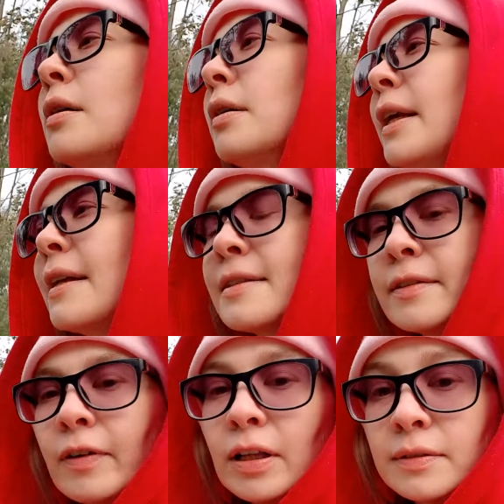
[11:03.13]

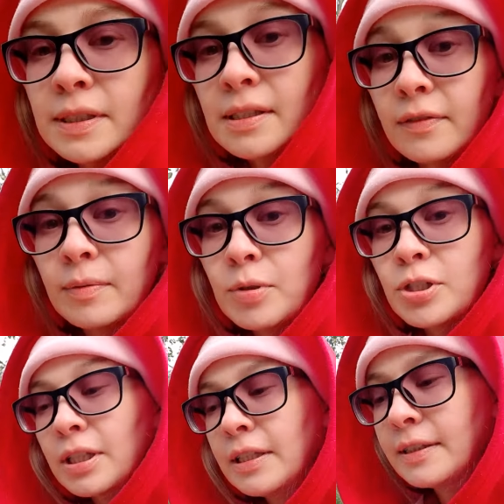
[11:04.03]
реализовала все свои
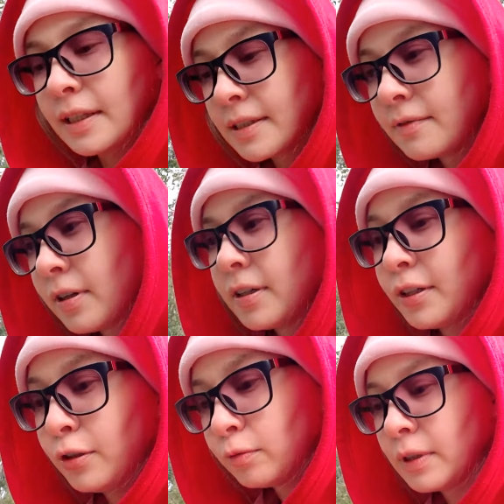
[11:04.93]
мечты из детства
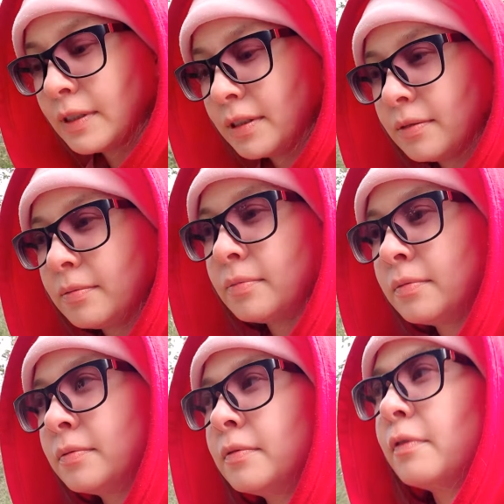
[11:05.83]
и юности.
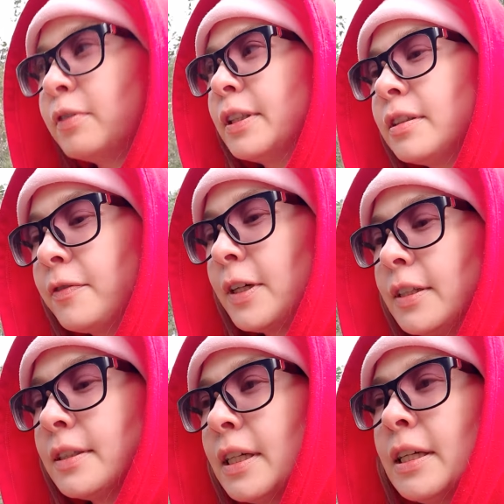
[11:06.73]
Вот эта
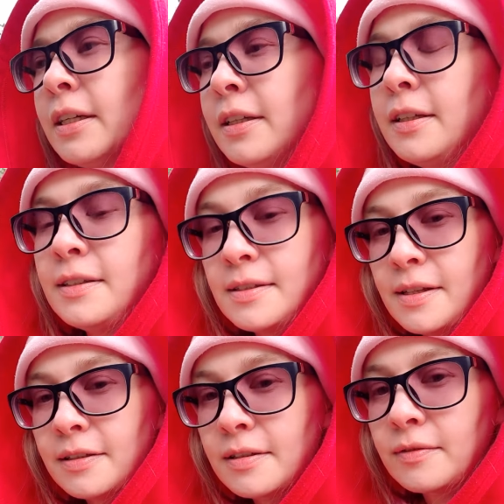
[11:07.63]
фраза. Из
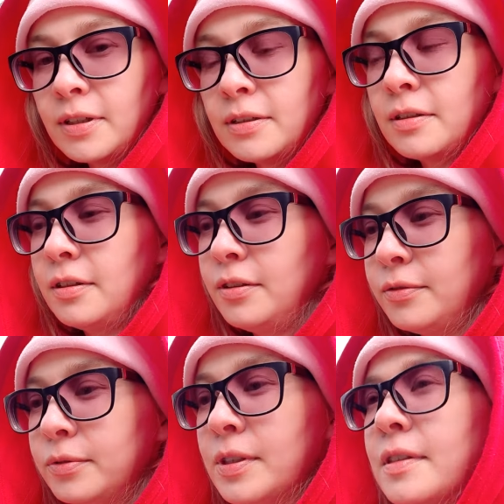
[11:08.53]
детства и
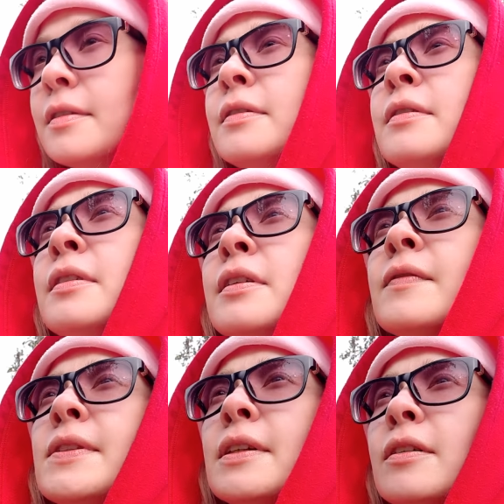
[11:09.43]
юности.
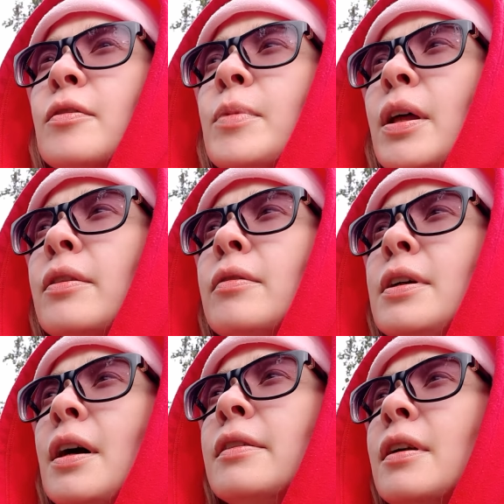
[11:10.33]
Все, кроме
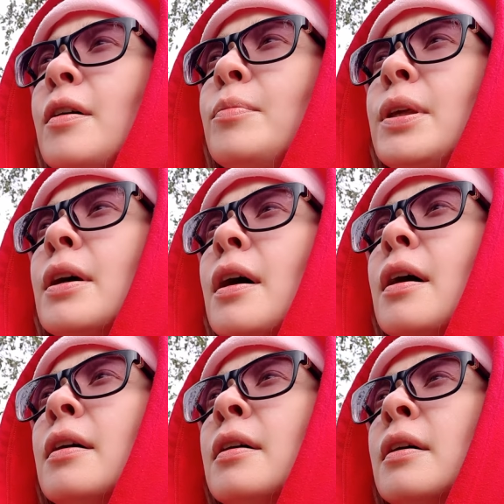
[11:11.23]
одной. Одна у меня